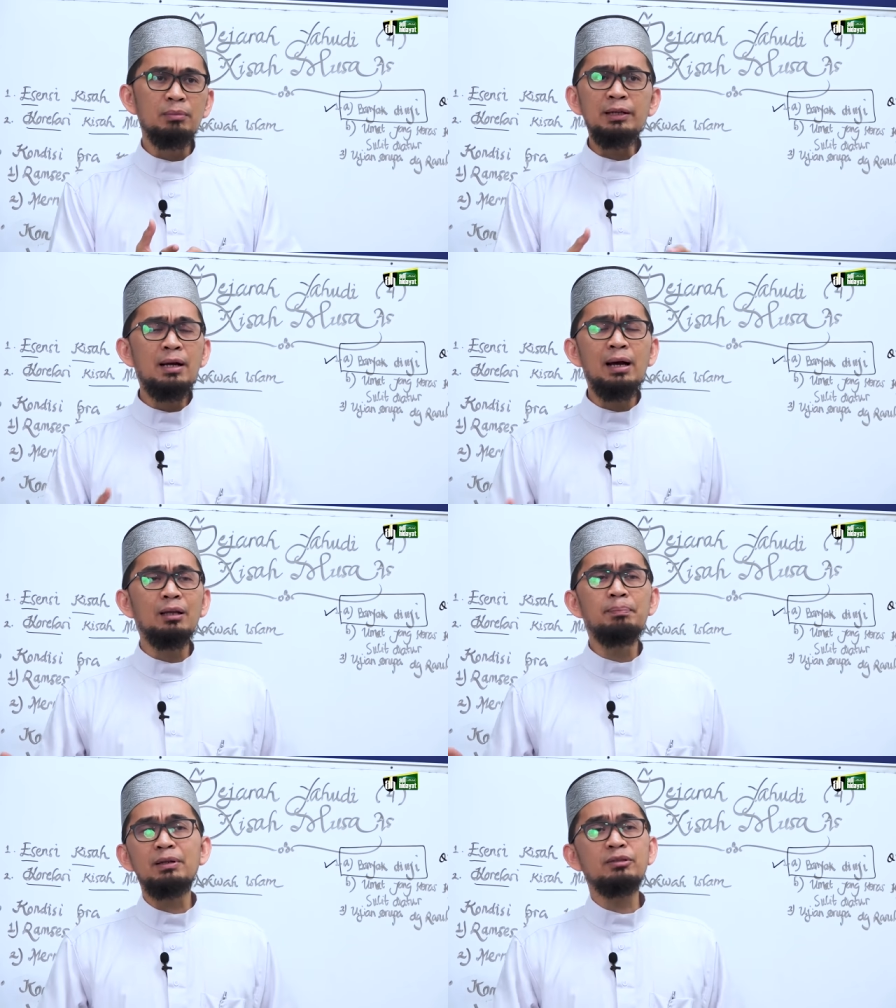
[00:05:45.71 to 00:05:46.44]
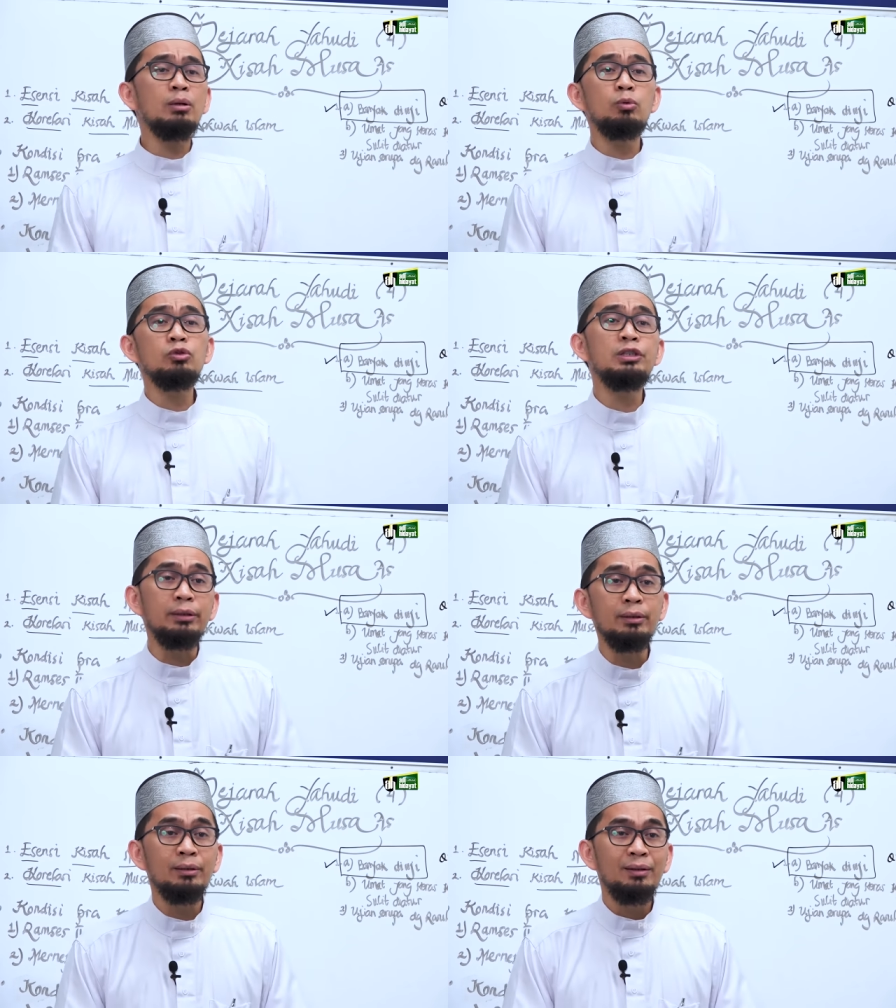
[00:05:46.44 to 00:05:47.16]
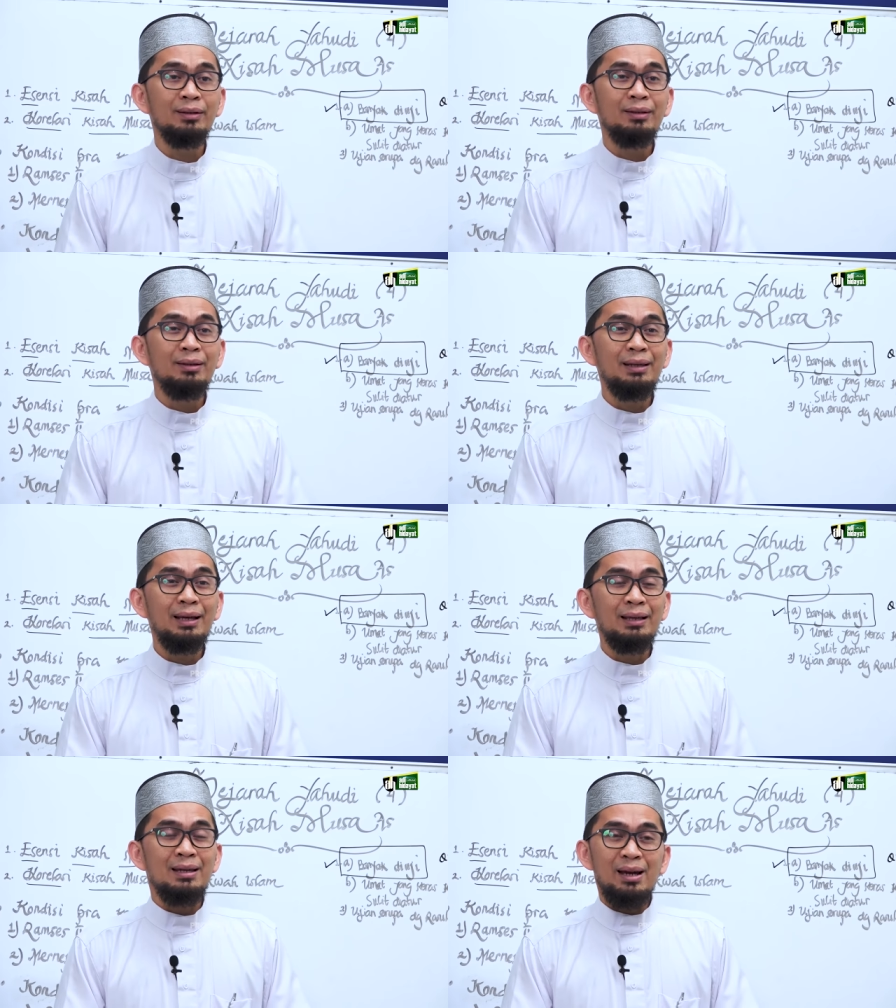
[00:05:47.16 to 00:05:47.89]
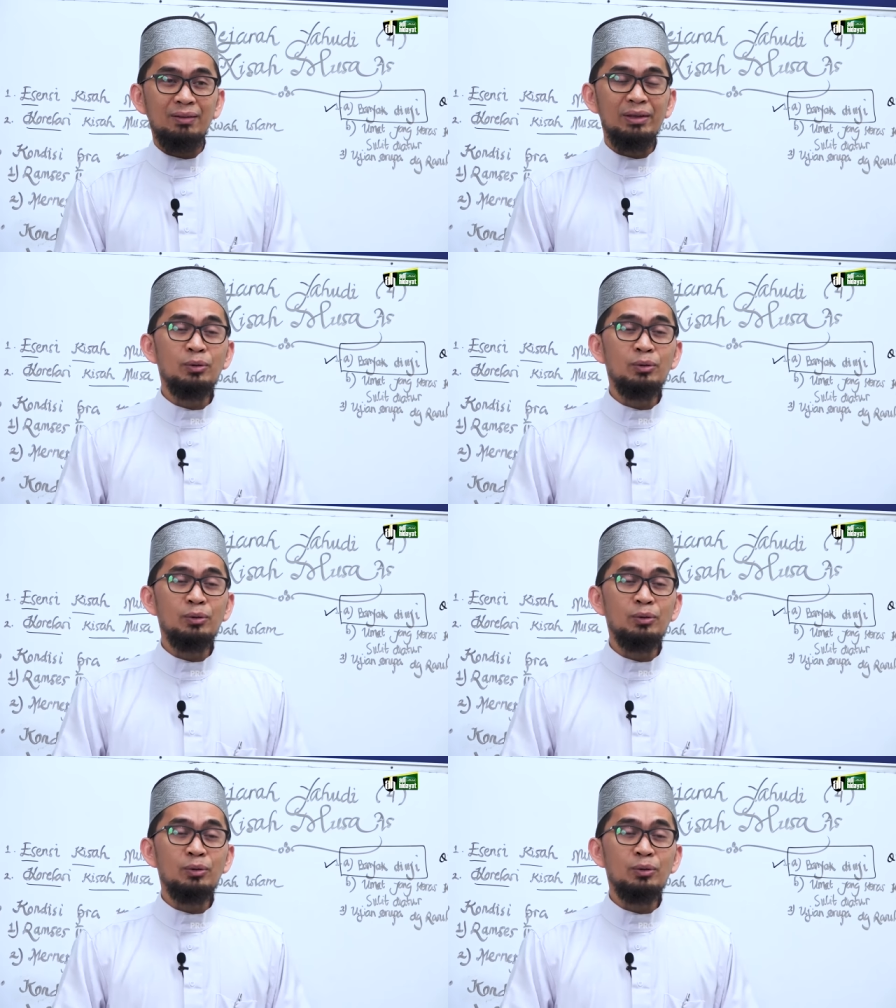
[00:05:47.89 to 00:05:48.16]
Mereka nggak lepas dari ujian. Ya, karena